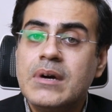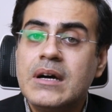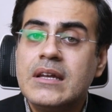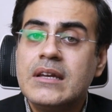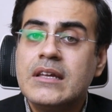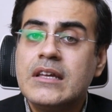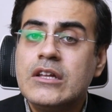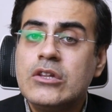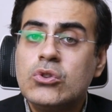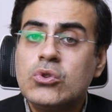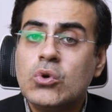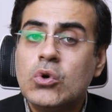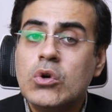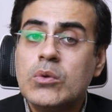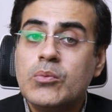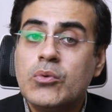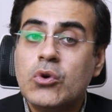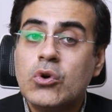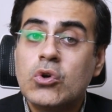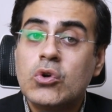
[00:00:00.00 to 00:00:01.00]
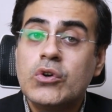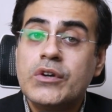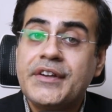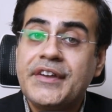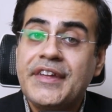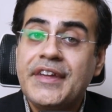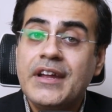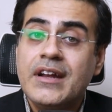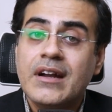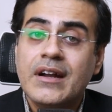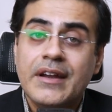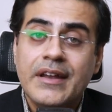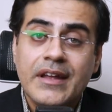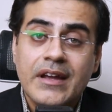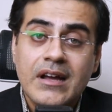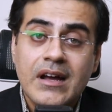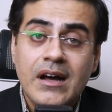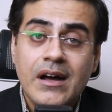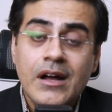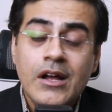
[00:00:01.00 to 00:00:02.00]
भर की तोड़ फोड़ को ठीक करने
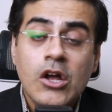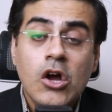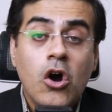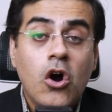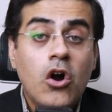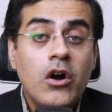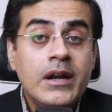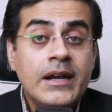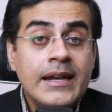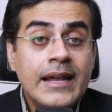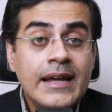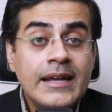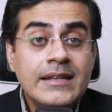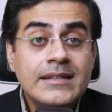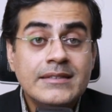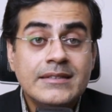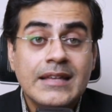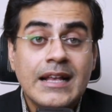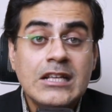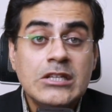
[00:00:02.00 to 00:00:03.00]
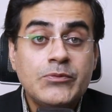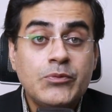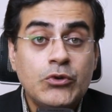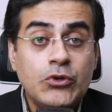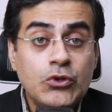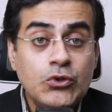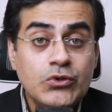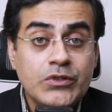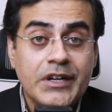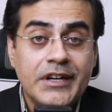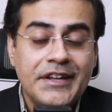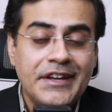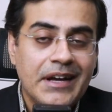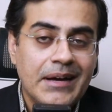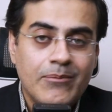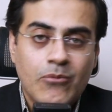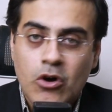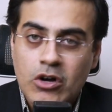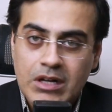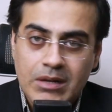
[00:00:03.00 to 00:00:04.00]
का और नए सेल्स प्रोड्यूस करने
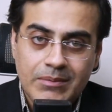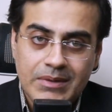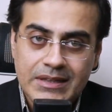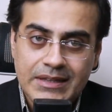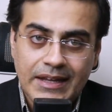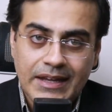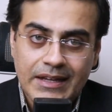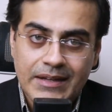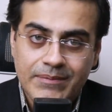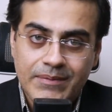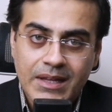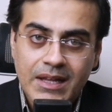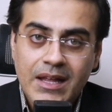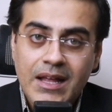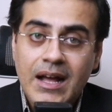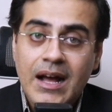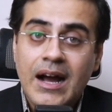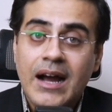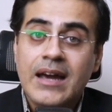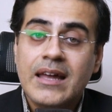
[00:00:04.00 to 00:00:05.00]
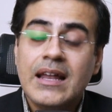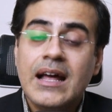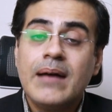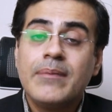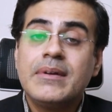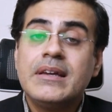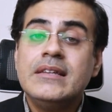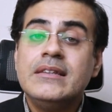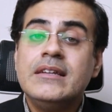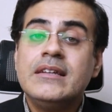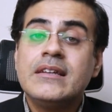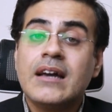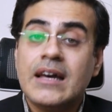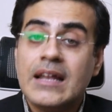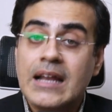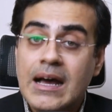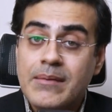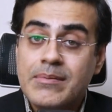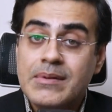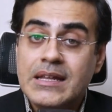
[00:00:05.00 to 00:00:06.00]
का मौका मिलता है अगर आपकी नींद
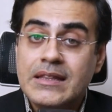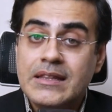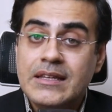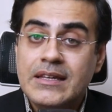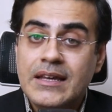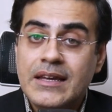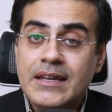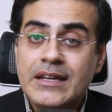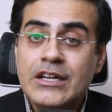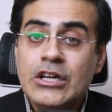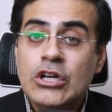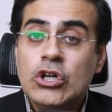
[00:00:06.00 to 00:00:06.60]
ख़राब रहती है